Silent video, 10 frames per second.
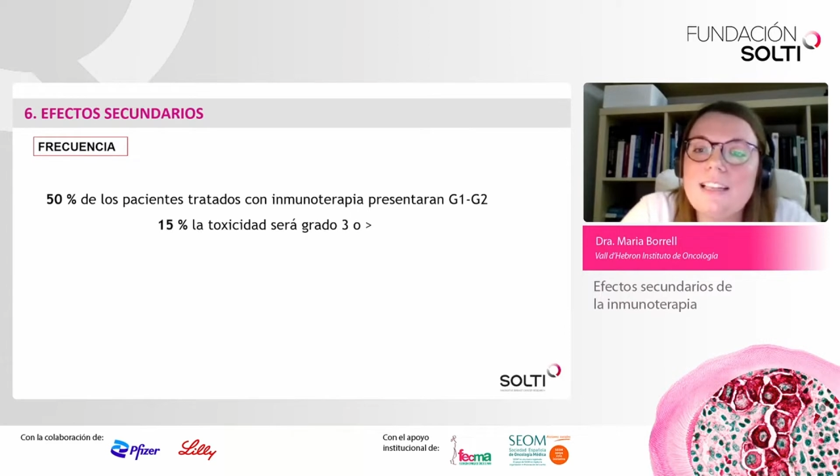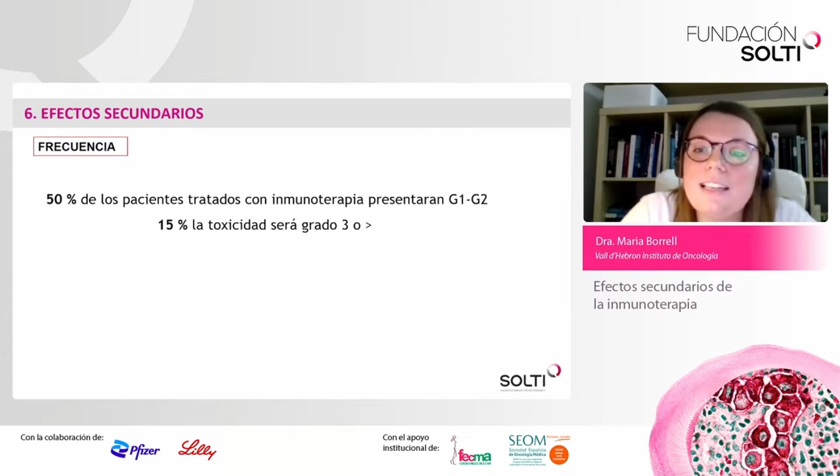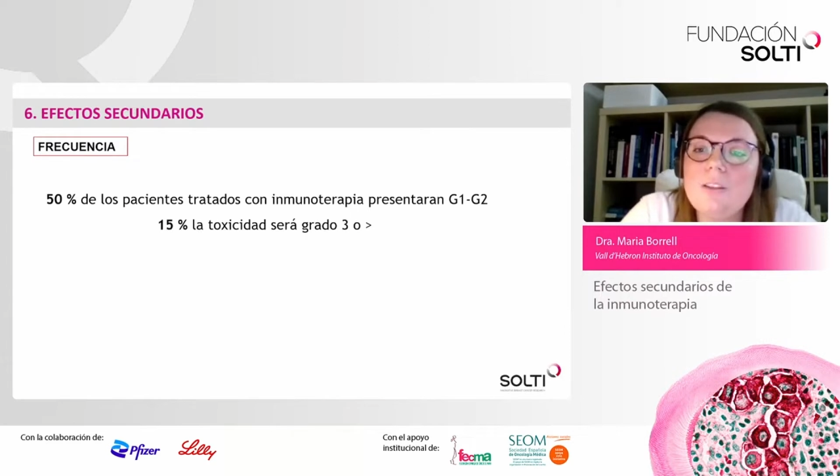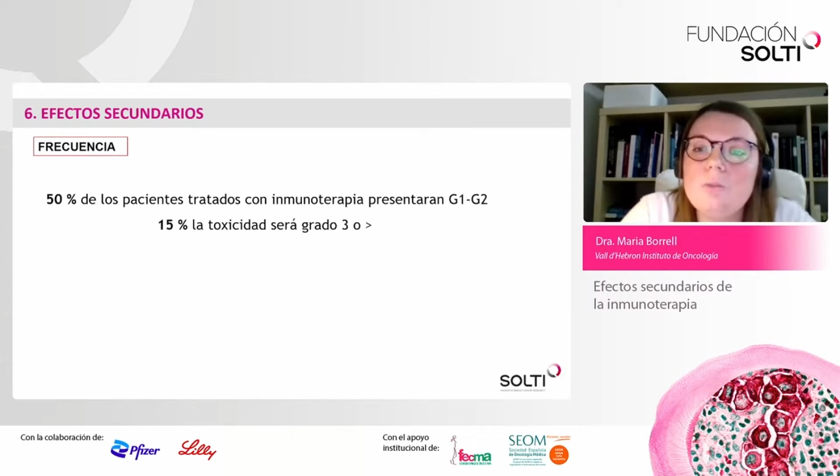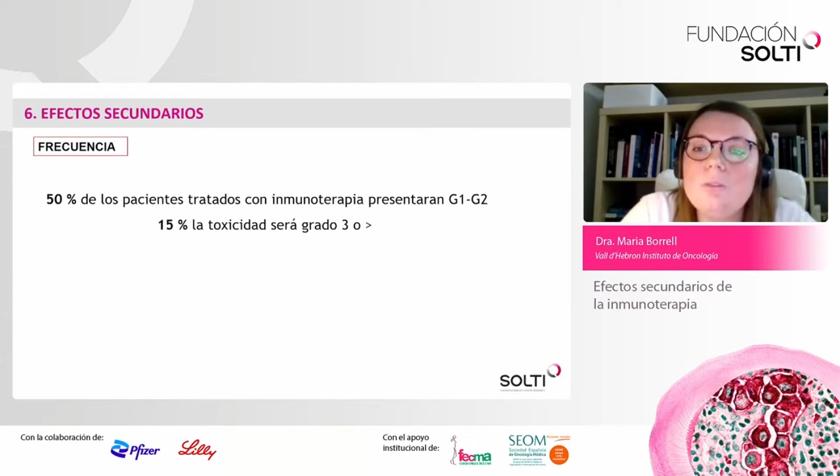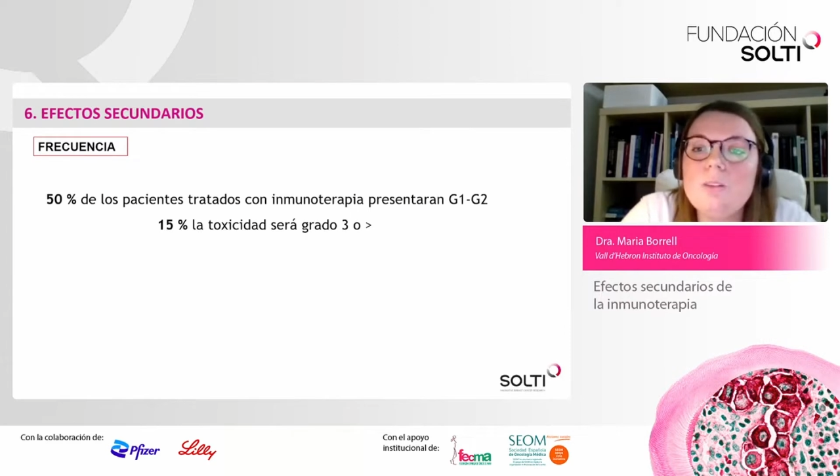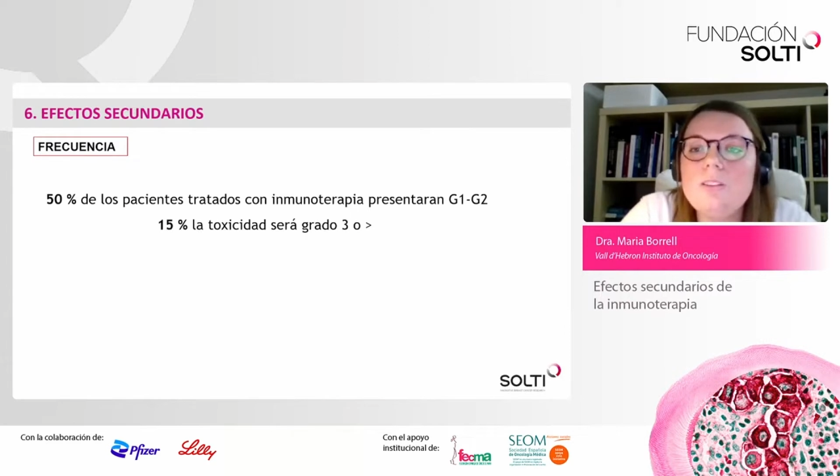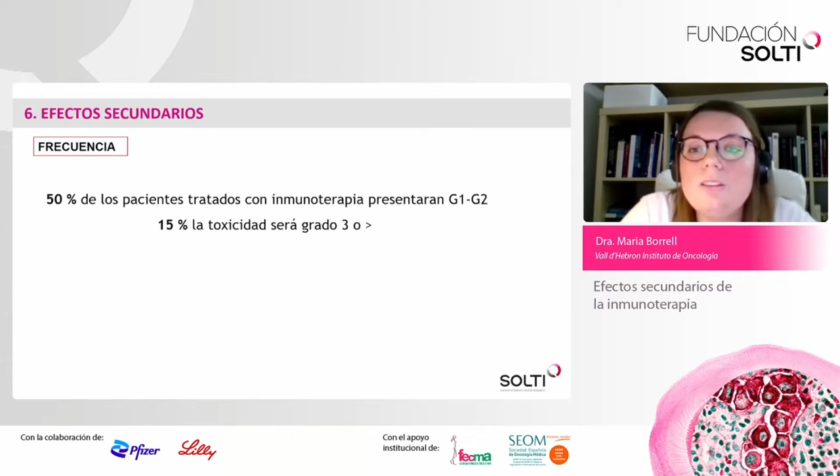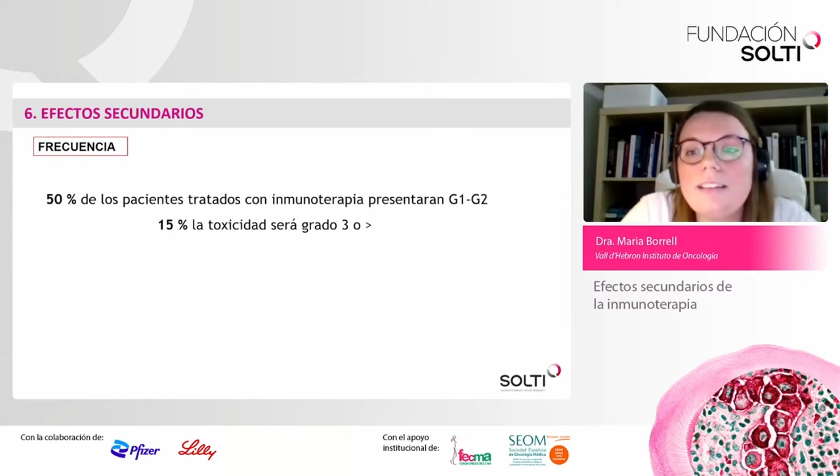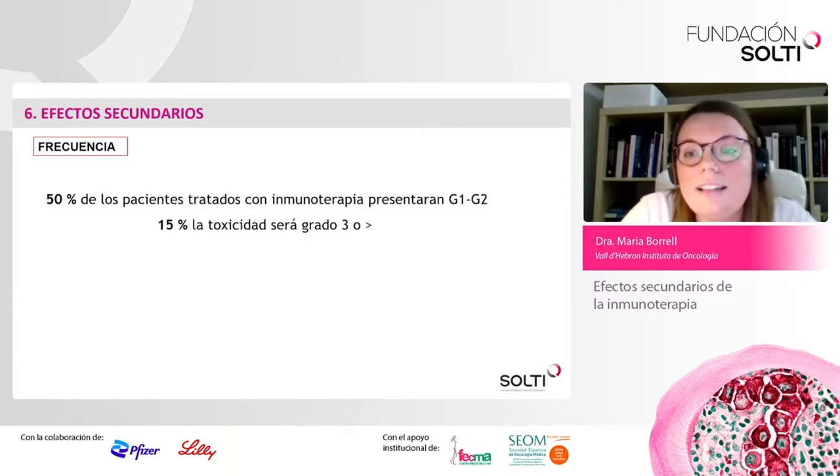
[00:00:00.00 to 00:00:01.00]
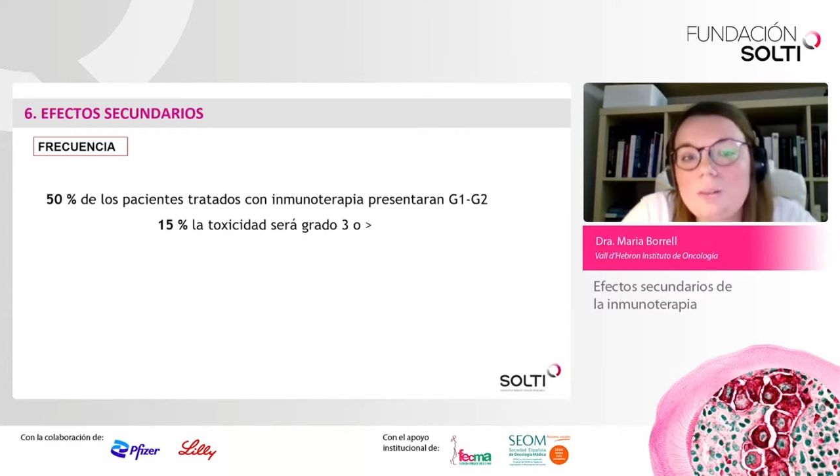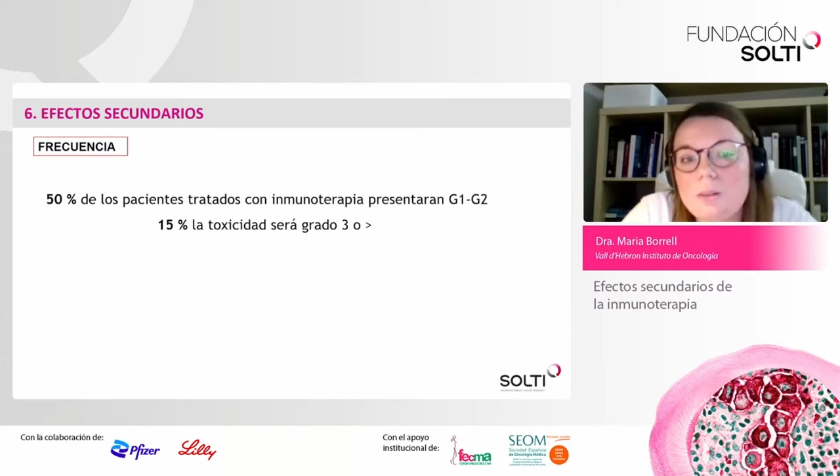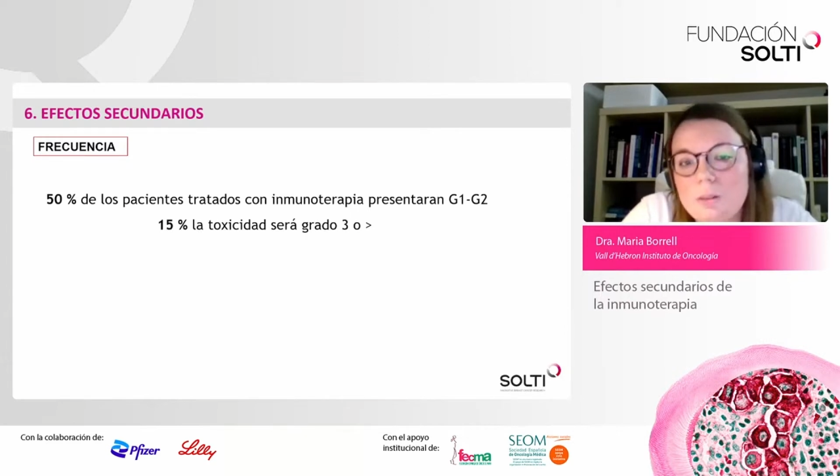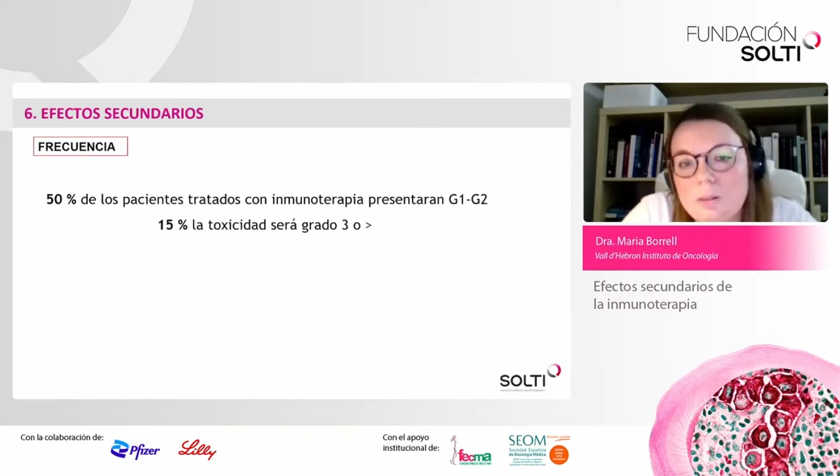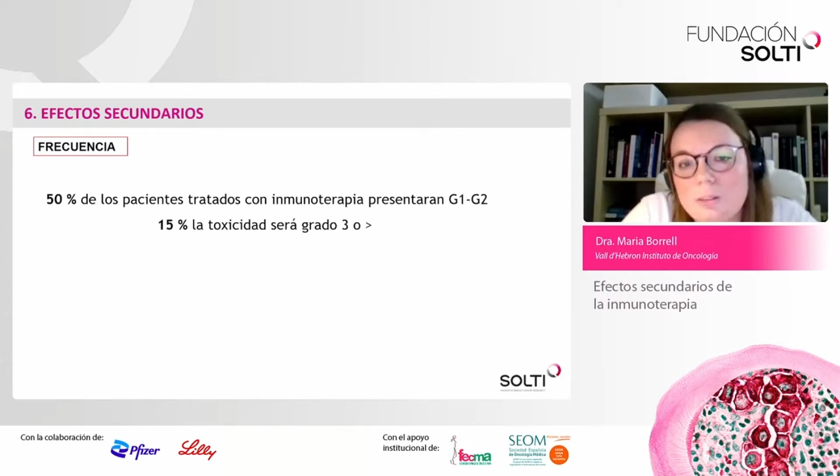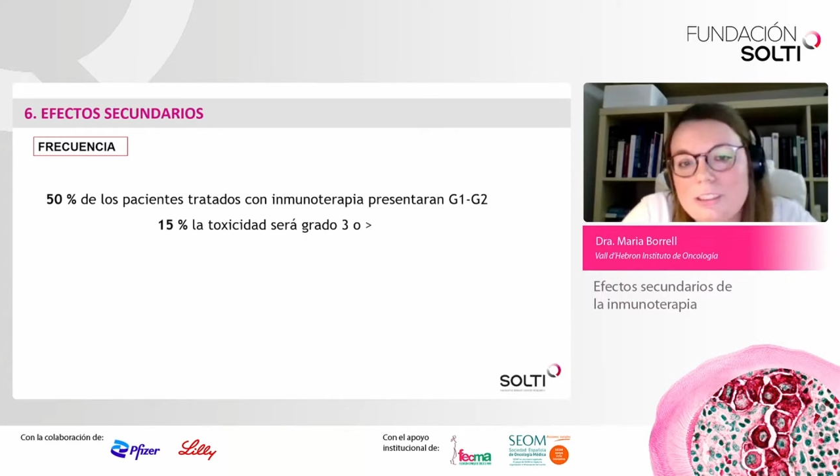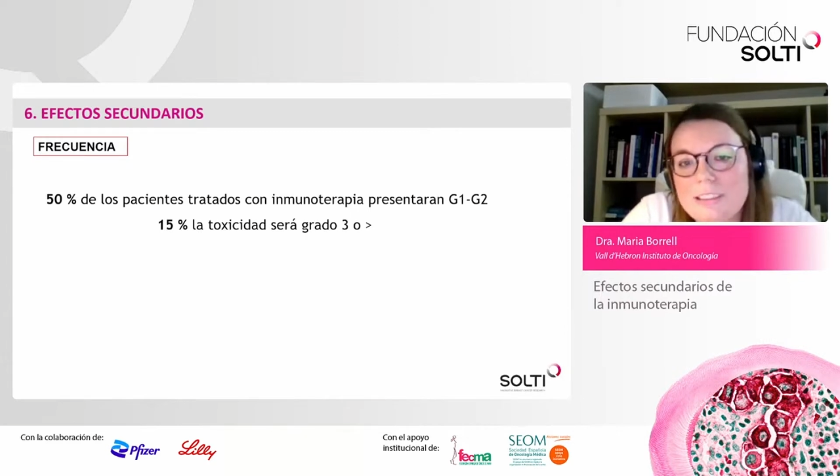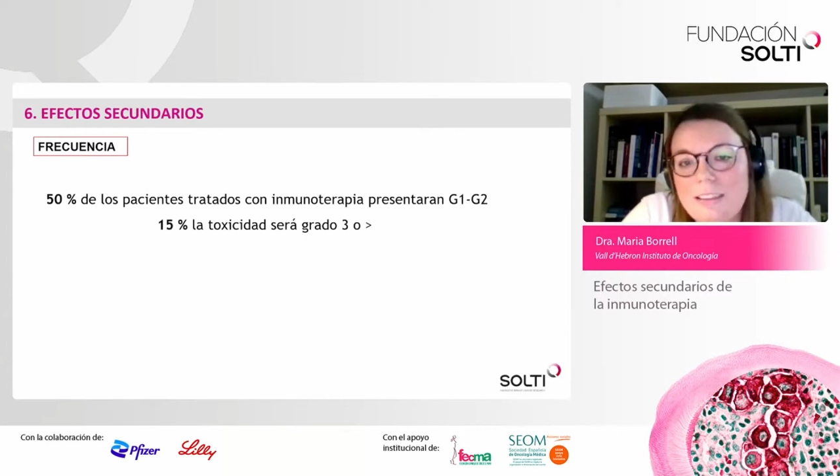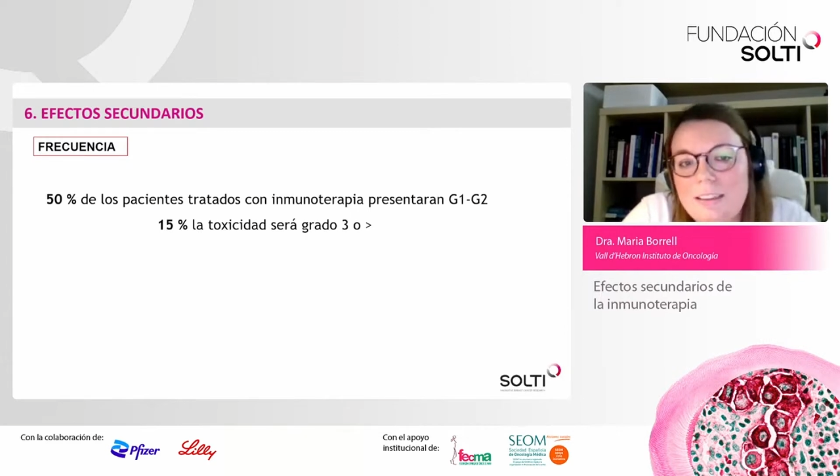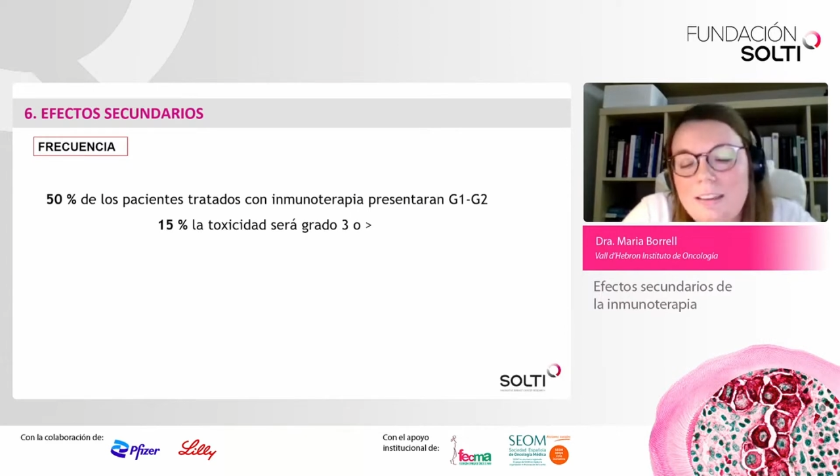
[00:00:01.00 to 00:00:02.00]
grado 1, grado 2